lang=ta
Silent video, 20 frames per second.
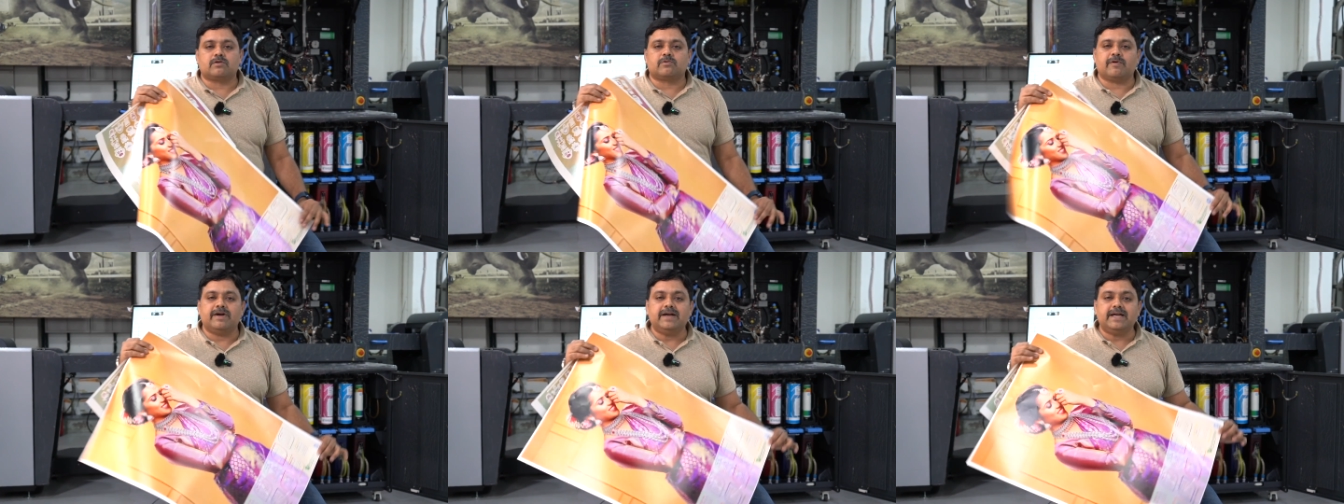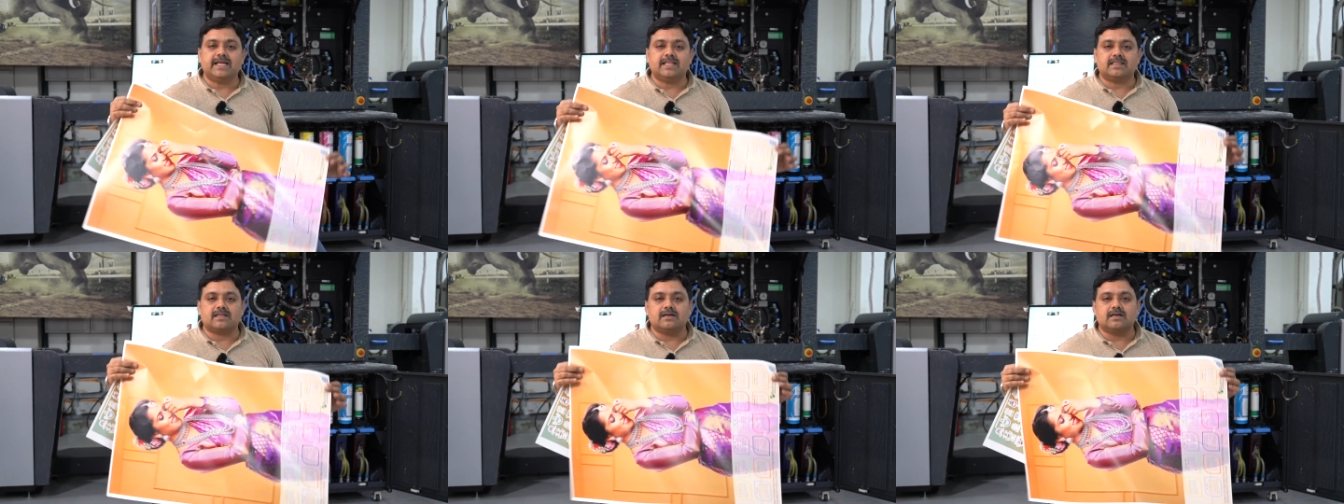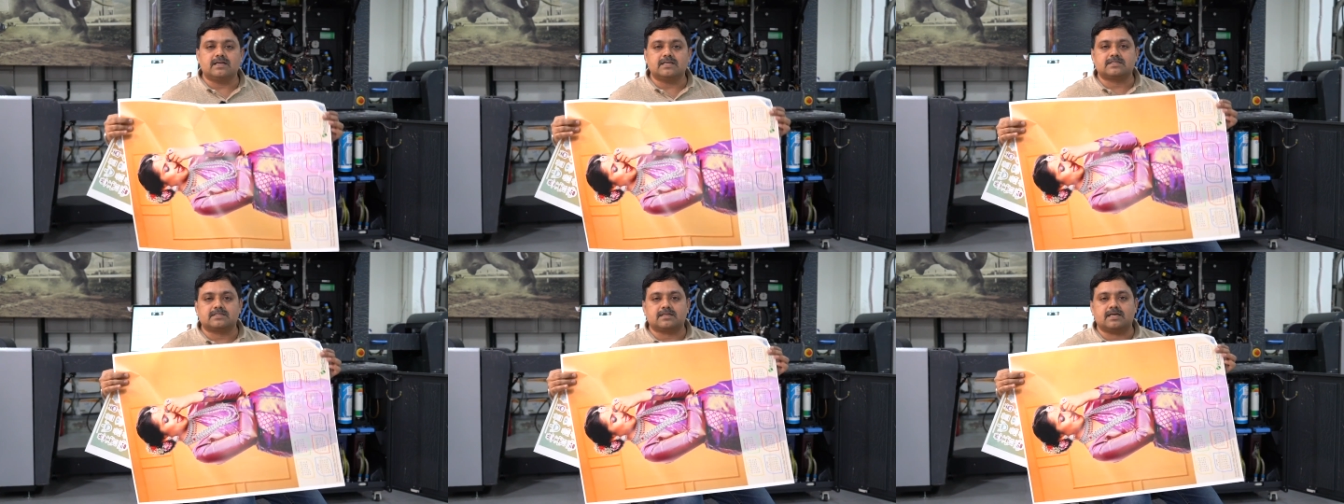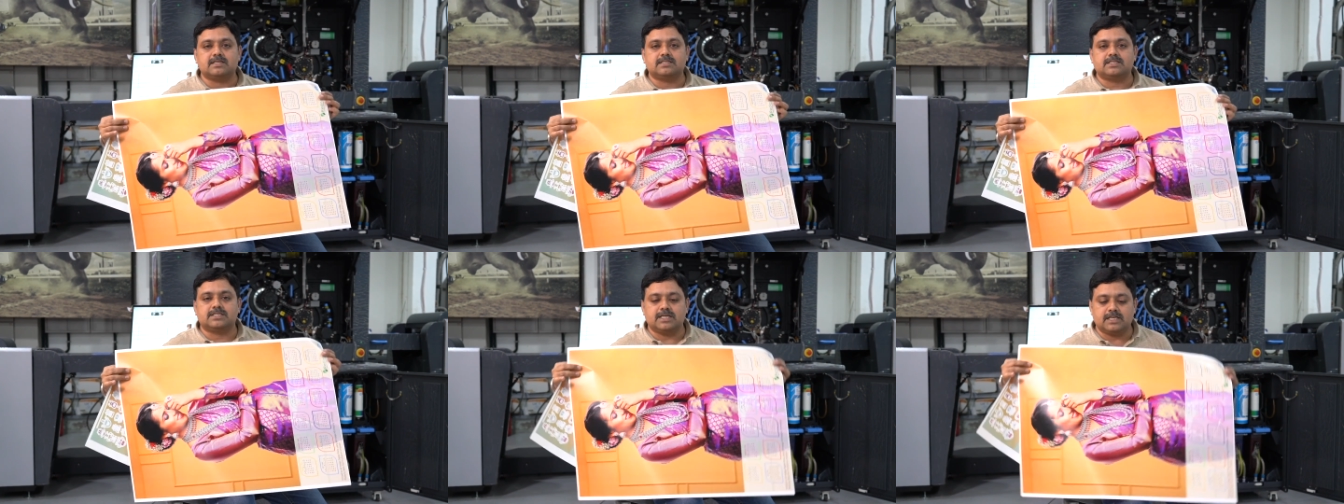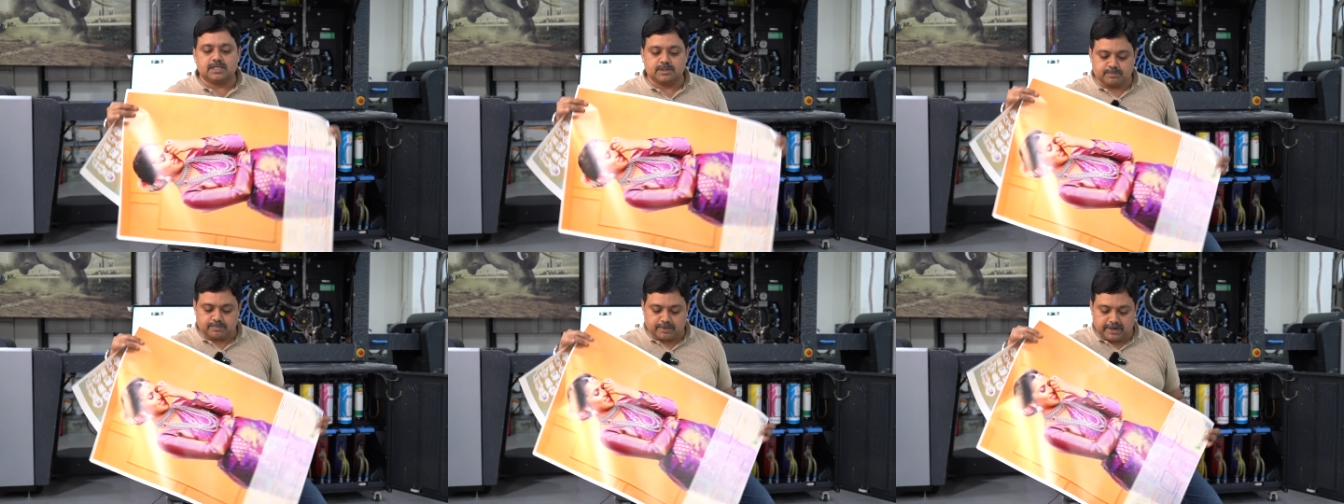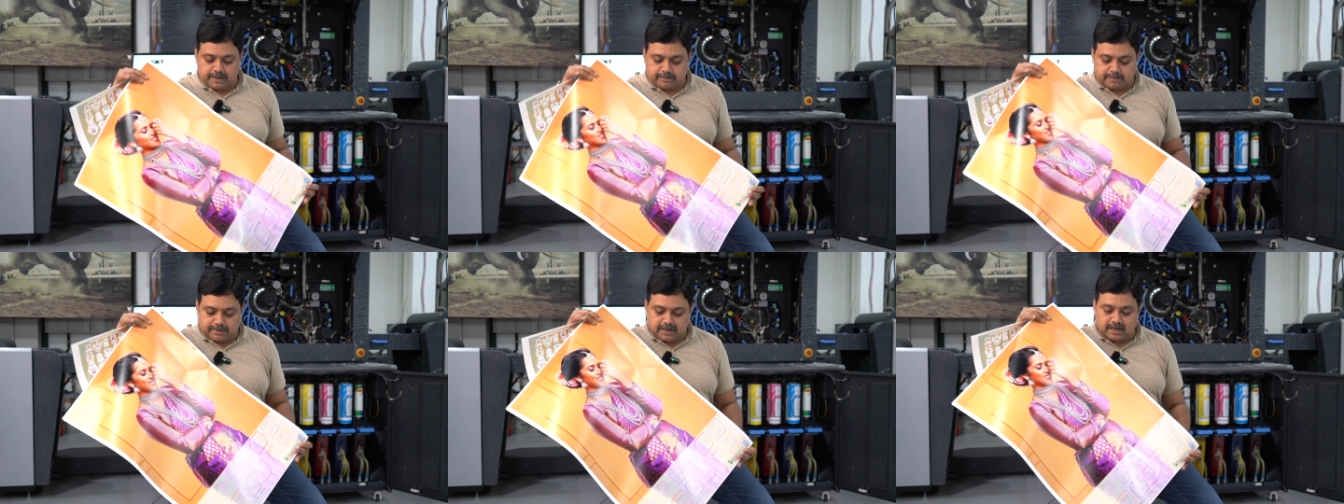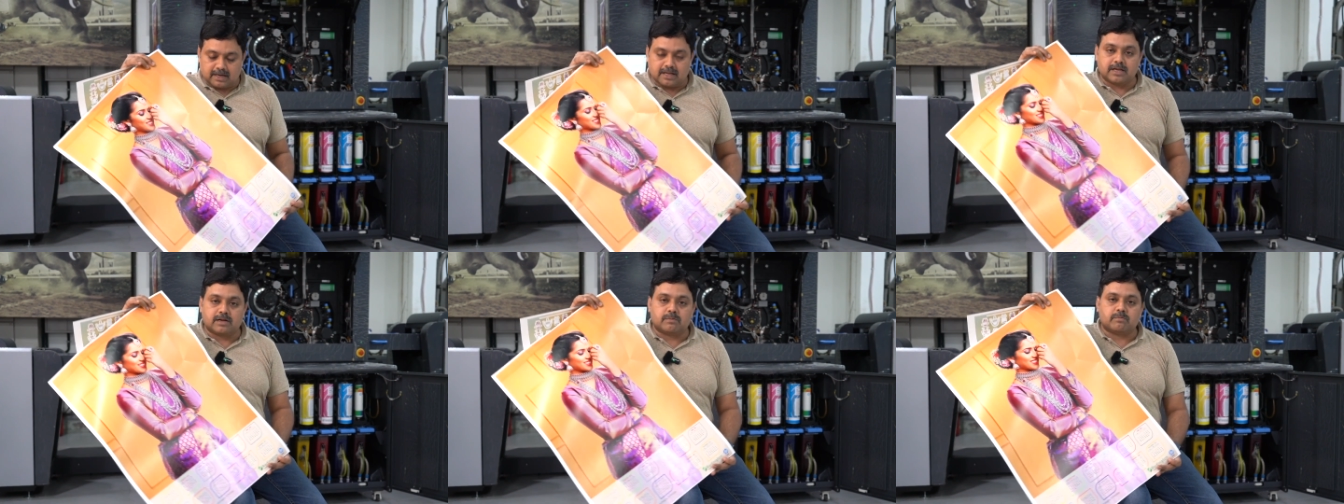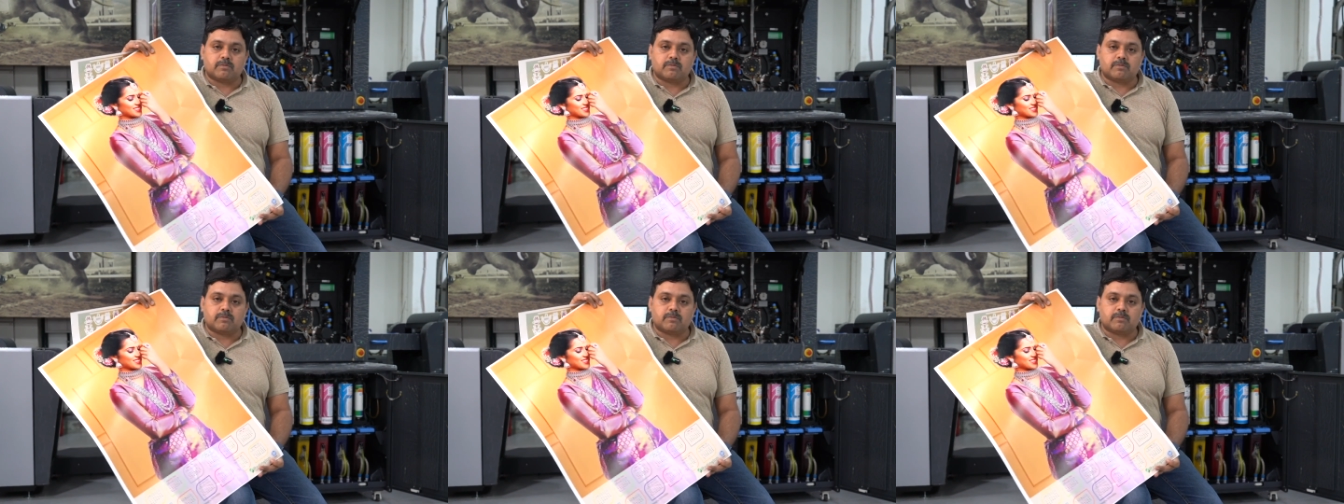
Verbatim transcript: டுவெண்ட்டி தேர்ட்டி சைஸ் ஷீட் பிரிண்ட் பண்ணலாம்